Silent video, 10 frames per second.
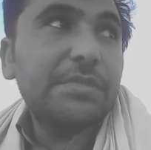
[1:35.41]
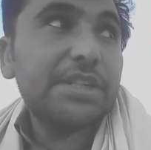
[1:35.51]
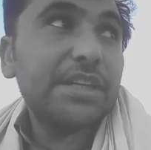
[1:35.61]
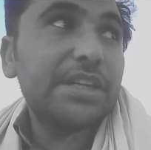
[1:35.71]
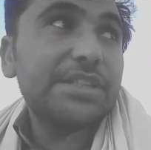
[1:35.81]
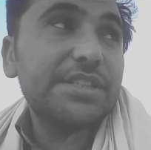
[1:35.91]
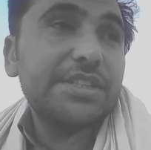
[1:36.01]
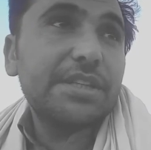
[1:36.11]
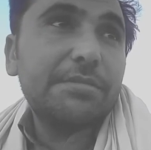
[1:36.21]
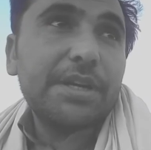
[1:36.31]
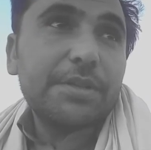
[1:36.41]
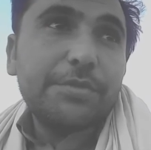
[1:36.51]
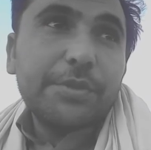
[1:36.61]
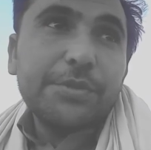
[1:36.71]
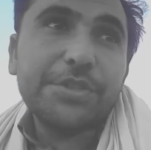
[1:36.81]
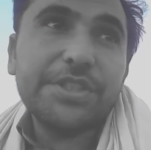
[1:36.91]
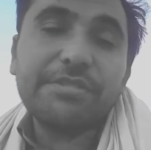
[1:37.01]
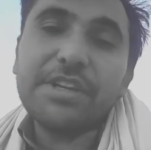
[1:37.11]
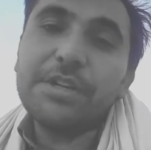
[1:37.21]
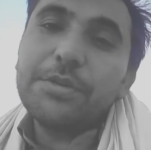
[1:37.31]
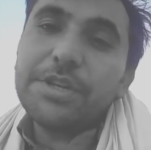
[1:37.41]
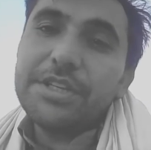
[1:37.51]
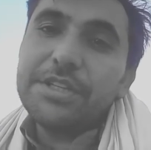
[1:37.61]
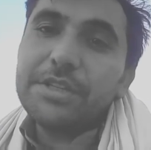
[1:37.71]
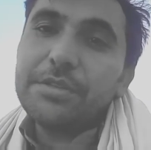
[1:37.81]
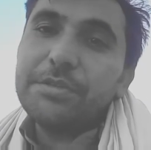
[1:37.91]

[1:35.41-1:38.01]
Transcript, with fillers: माशाल्लाह से ये हमारे जो फ़ोटो स्टेट वाले लोग हैं ये